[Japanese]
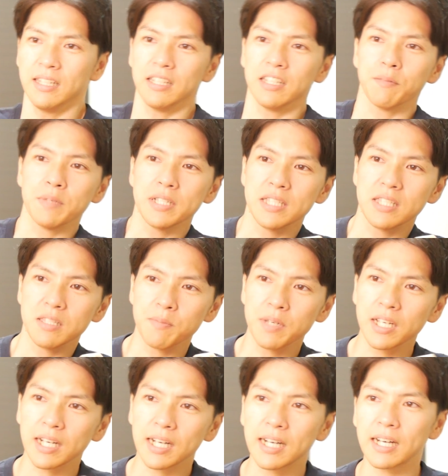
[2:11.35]
でみっつ
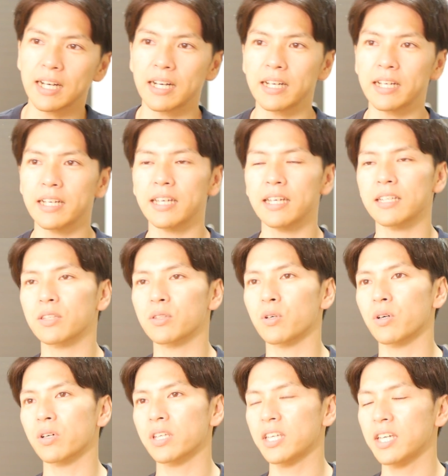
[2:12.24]
めが、えー、
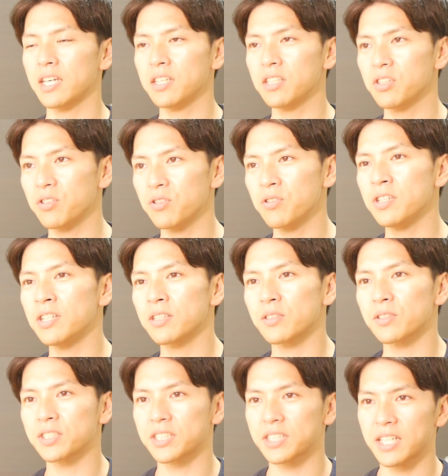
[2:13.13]
と研究員
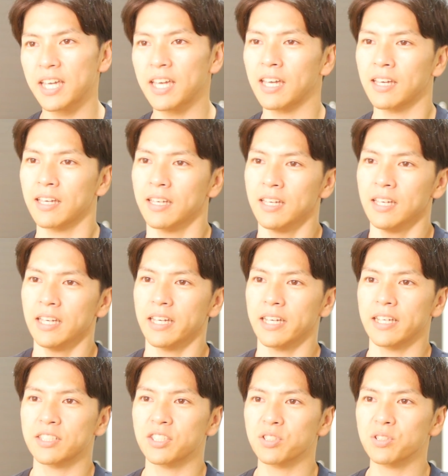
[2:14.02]
として
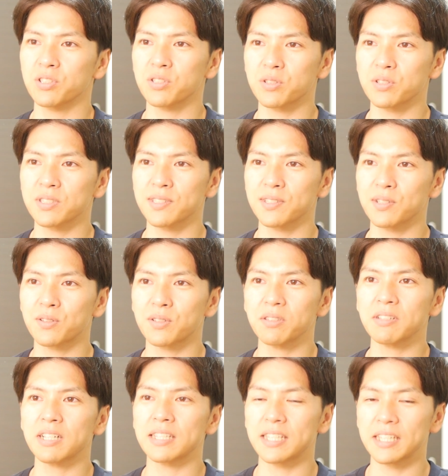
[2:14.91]
就職する
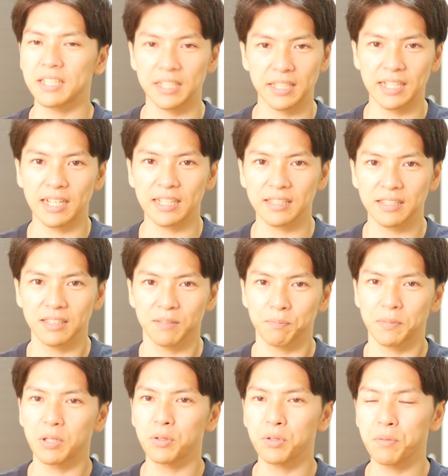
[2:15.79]
ことができた、
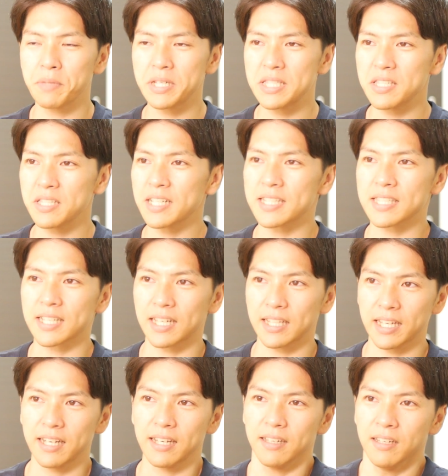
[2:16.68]
まあ、このみっつです
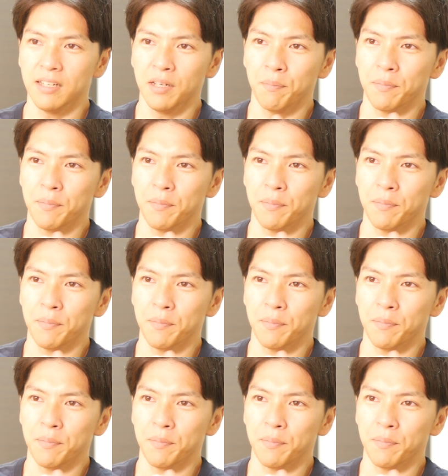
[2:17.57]
かね。